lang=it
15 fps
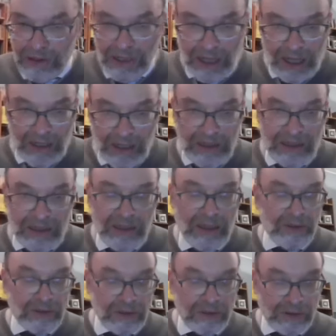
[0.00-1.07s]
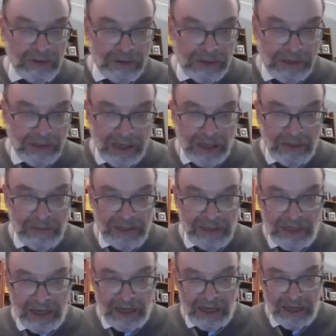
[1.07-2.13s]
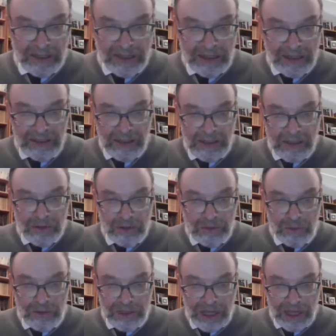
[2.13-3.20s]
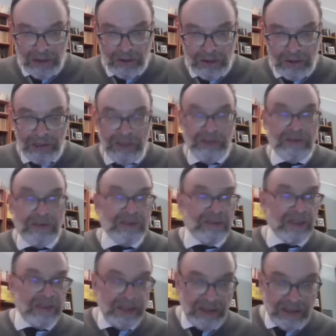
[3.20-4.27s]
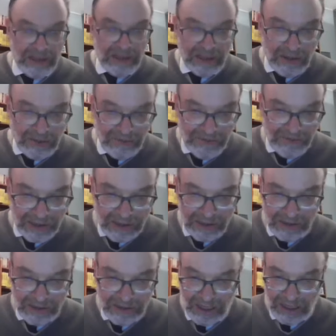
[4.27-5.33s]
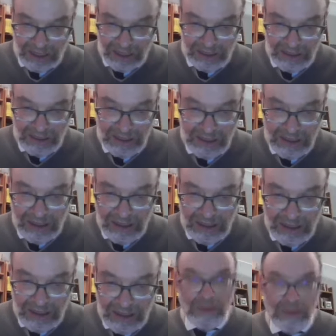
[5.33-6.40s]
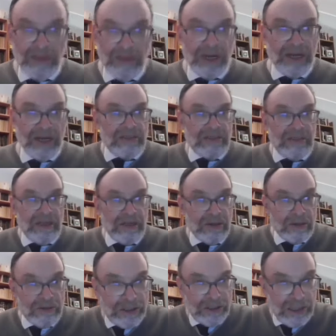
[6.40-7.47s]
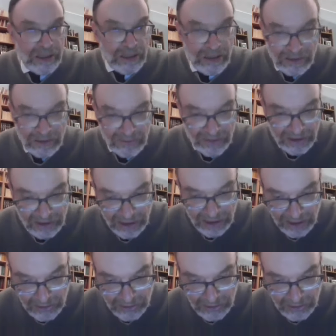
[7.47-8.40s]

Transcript: anni dall'ortodossia americana sul dialogo inter- interconfessionale all'indomani del Concilio Vaticano